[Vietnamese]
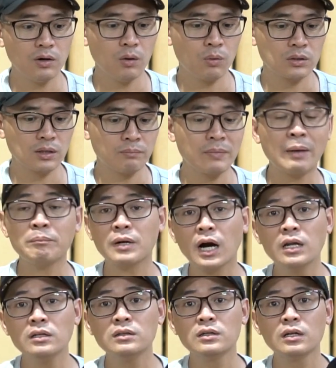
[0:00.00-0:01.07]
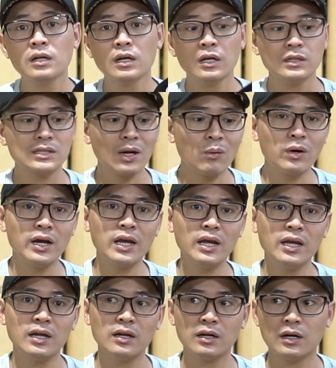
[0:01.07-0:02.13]
lượng khoảng tầm năm cân. Sau
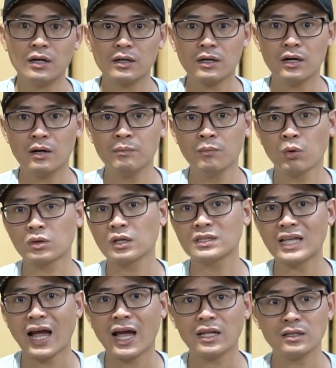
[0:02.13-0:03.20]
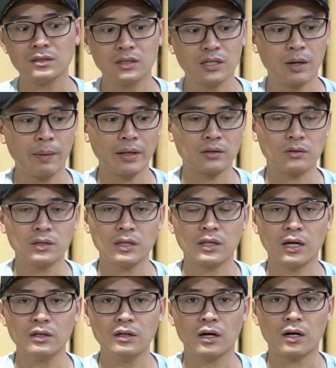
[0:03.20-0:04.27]
khi uh, một thời gian thì các bạn có thể
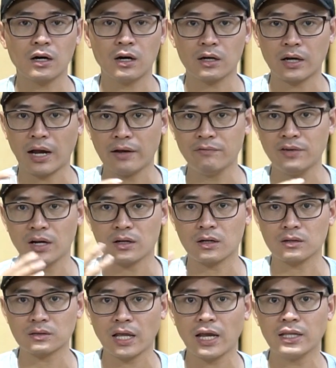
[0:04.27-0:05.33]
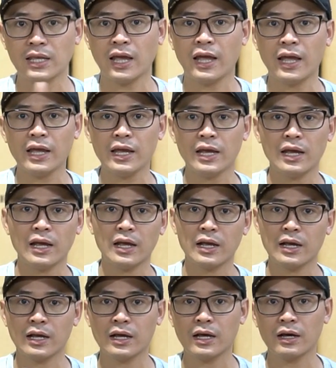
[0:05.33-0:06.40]
thấy được uh, cái việc thay thế
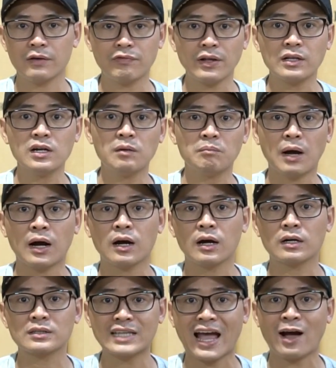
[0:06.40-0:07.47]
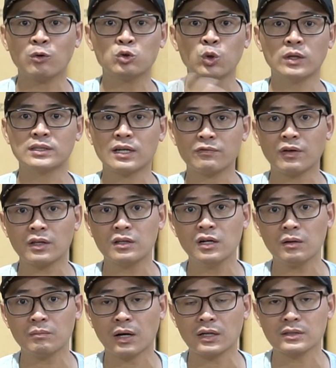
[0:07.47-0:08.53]
phát cước bằng dao chuyển sang phát
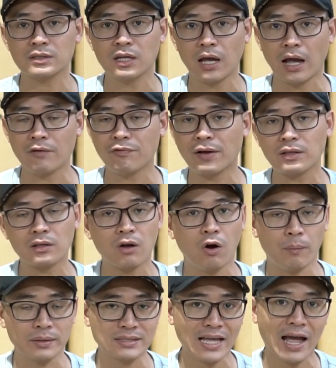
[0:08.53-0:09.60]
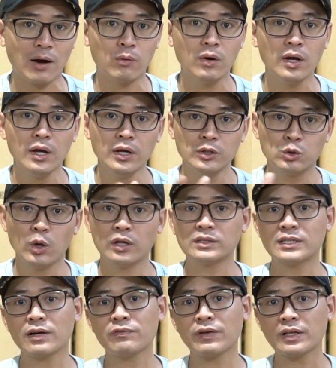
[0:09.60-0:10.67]
cước bằng dây, à, phát cỏ bằng dao chuyển
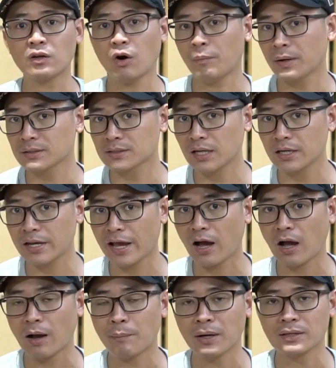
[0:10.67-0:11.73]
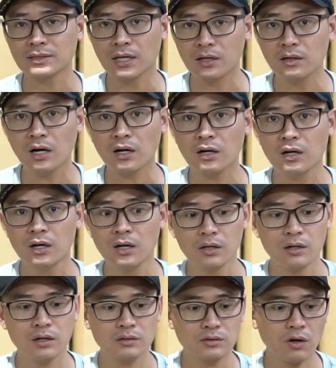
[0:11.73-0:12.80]
sang phát cỏ bằng dây đeo, à, bằng dây cước.
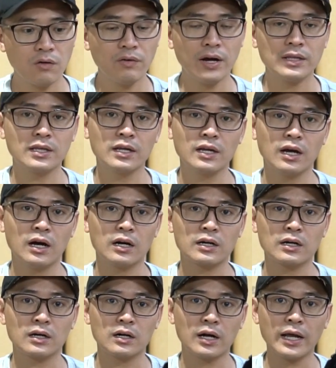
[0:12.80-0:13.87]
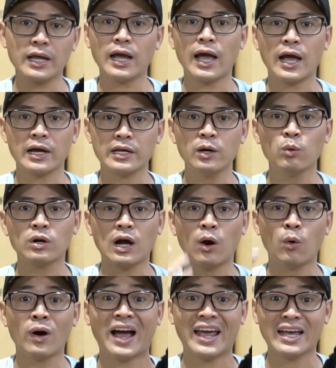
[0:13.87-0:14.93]
Do vậy thì uh, khách hàng yêu
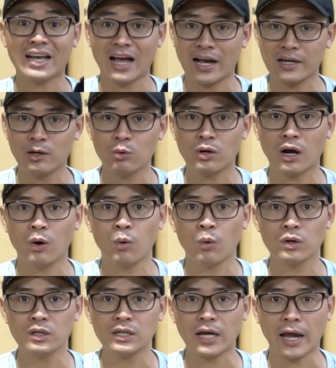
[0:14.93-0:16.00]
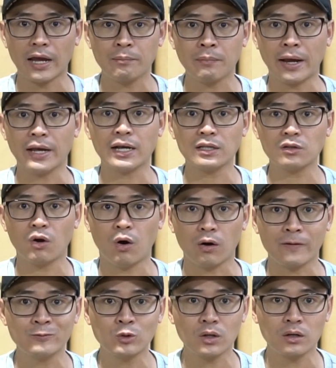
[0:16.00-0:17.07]
cầu ngày càng yêu cầu những cái máy cắt cỏ
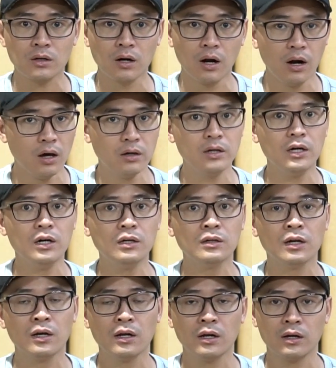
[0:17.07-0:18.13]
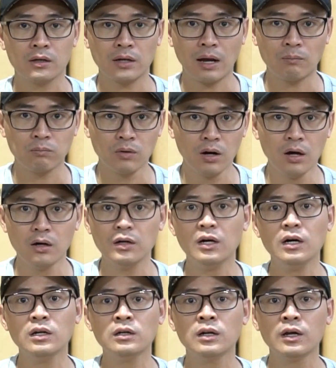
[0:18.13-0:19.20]
công suất lớn hơn, nòng lớn
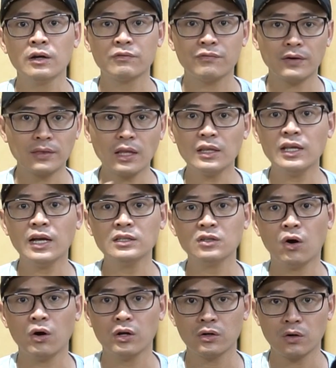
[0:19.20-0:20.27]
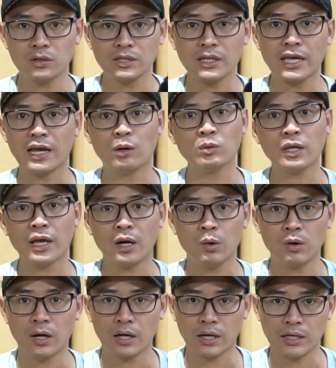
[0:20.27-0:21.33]
hơn. Và tất nhiên rồi, nó sẽ kéo
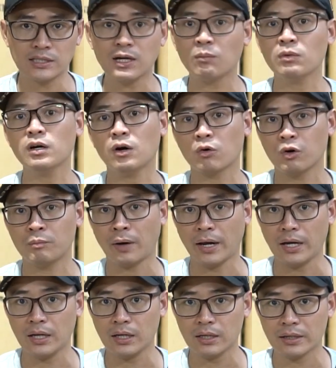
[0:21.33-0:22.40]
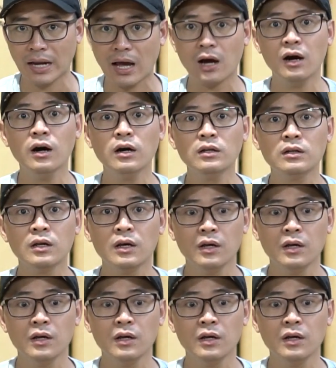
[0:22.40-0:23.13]
theo là cái trọng lượng của máy nặng hơn.